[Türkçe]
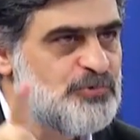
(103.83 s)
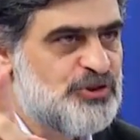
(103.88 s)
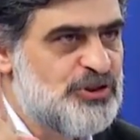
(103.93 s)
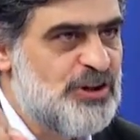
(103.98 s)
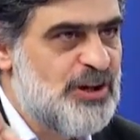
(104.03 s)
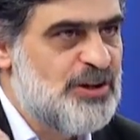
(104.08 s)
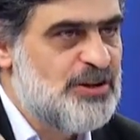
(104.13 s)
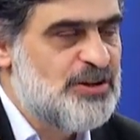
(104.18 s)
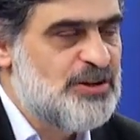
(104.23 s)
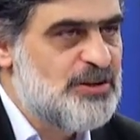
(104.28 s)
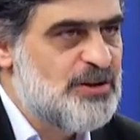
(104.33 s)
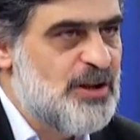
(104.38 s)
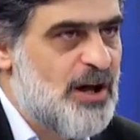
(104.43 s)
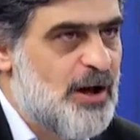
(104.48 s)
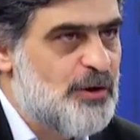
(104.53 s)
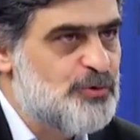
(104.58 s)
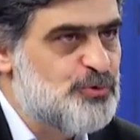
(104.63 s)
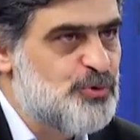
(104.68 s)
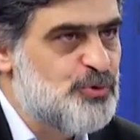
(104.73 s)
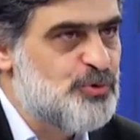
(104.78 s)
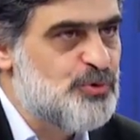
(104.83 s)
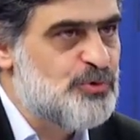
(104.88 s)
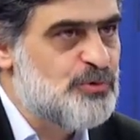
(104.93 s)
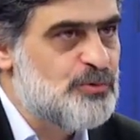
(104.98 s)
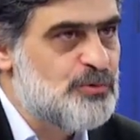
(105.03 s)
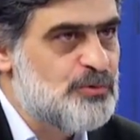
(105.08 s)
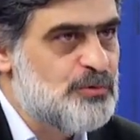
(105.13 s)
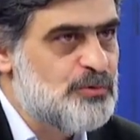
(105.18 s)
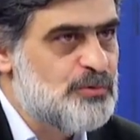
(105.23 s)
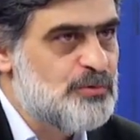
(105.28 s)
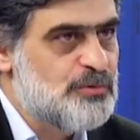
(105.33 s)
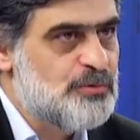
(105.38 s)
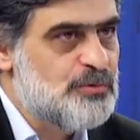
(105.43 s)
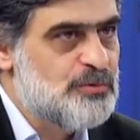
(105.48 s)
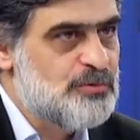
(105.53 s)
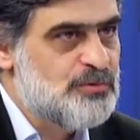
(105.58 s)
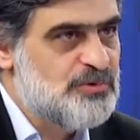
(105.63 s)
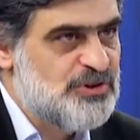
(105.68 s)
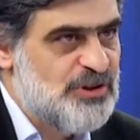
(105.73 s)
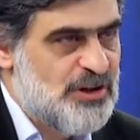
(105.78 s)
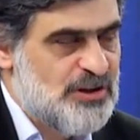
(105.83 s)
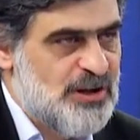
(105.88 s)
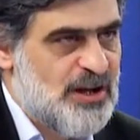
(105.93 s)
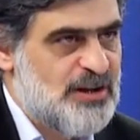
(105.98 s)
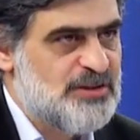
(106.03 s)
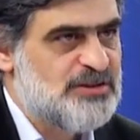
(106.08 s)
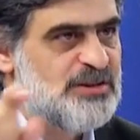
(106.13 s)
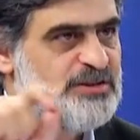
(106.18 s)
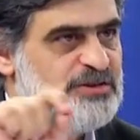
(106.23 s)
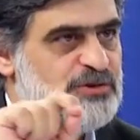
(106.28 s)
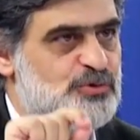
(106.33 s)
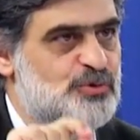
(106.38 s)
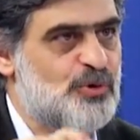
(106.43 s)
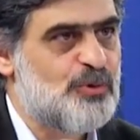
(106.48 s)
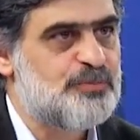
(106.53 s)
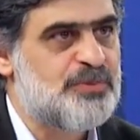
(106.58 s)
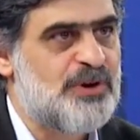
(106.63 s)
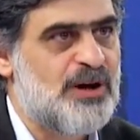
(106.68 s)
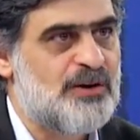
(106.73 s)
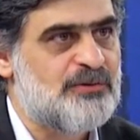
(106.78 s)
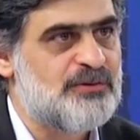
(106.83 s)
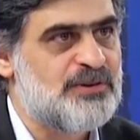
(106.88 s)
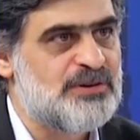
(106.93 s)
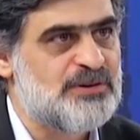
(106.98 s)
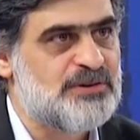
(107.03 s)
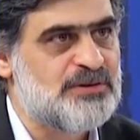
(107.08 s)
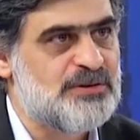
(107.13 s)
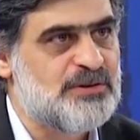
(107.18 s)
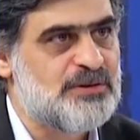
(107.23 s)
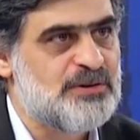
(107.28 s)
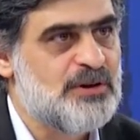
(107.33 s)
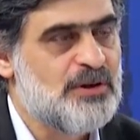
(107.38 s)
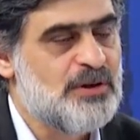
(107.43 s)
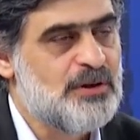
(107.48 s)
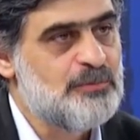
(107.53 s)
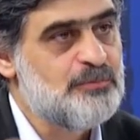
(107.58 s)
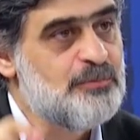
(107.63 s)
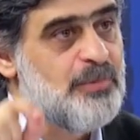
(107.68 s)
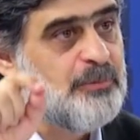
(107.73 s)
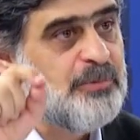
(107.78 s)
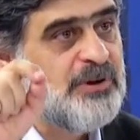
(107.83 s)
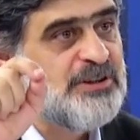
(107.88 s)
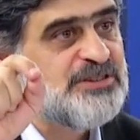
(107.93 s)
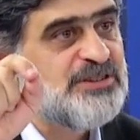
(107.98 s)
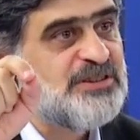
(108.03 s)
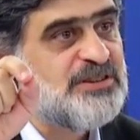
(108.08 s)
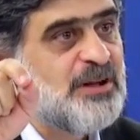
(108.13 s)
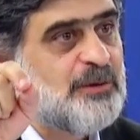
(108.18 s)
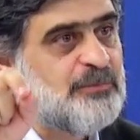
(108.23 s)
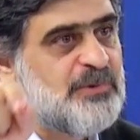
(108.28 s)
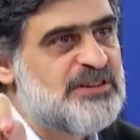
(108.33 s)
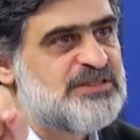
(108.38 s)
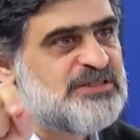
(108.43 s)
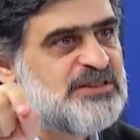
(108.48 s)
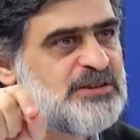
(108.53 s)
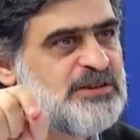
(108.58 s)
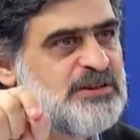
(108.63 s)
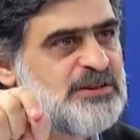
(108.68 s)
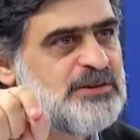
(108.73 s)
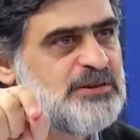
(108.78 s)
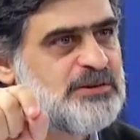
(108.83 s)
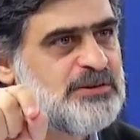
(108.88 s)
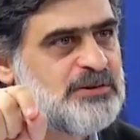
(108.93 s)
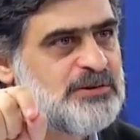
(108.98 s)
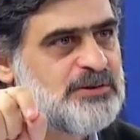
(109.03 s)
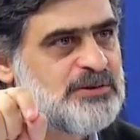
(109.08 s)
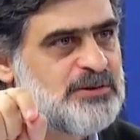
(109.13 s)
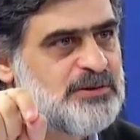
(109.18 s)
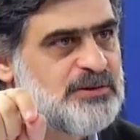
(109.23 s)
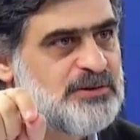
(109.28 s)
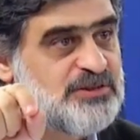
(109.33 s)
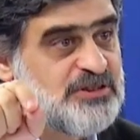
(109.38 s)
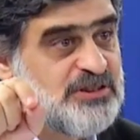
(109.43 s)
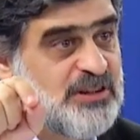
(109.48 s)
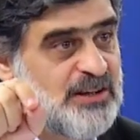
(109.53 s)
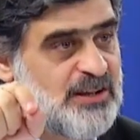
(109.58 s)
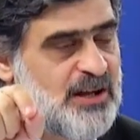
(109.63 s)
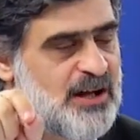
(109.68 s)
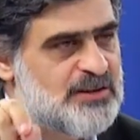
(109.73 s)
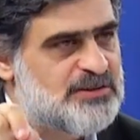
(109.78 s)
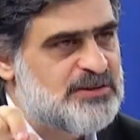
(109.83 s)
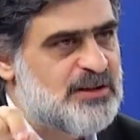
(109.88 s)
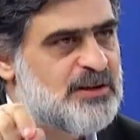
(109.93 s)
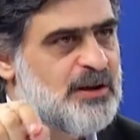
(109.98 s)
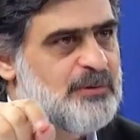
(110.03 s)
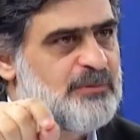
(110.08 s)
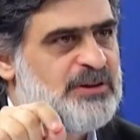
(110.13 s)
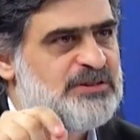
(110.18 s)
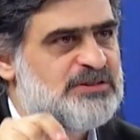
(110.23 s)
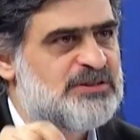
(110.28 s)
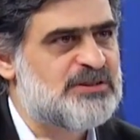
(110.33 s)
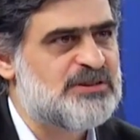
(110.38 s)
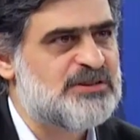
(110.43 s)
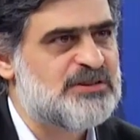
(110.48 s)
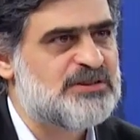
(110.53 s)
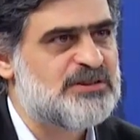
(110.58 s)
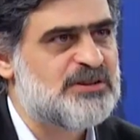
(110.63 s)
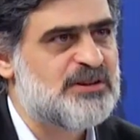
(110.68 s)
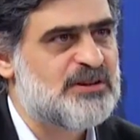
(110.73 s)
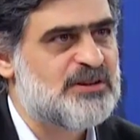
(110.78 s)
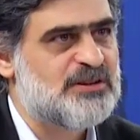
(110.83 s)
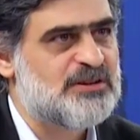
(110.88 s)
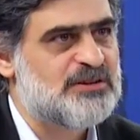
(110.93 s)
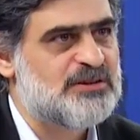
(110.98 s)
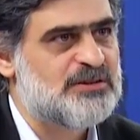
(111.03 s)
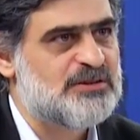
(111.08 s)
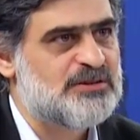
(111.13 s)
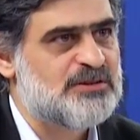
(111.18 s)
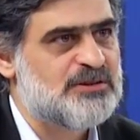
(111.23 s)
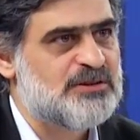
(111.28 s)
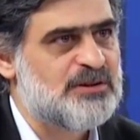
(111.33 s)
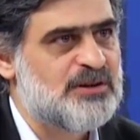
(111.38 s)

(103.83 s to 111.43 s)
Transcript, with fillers: Şehidi daha dün cenazesi toprağa verildi. Babası namazını kıldırdı, cenaze namazını kıldırdı.